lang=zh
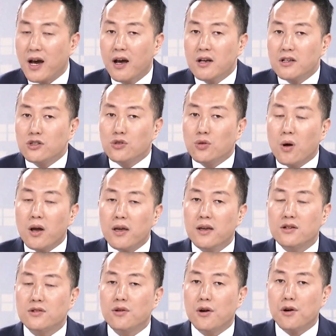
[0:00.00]
所以
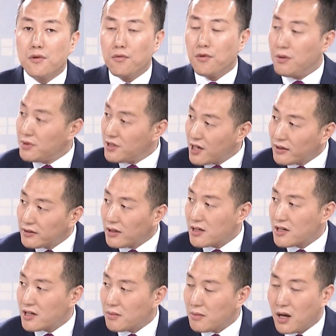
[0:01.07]
说我们强调的是
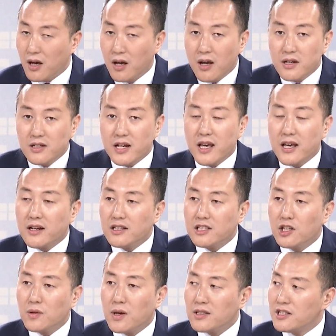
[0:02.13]
什么？这个阶
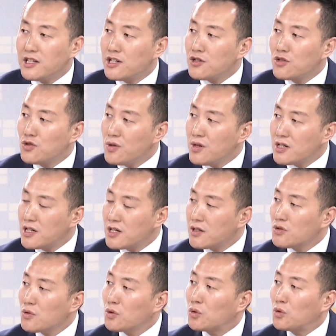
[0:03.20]
段其实最适合
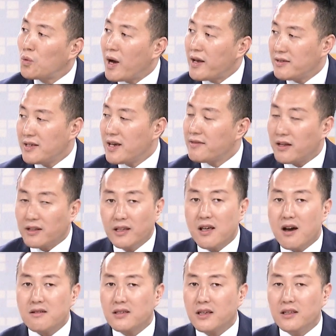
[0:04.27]
做短线的。一定
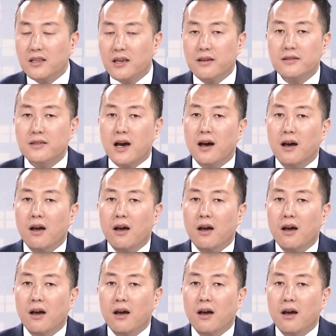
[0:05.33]
要自己听一下。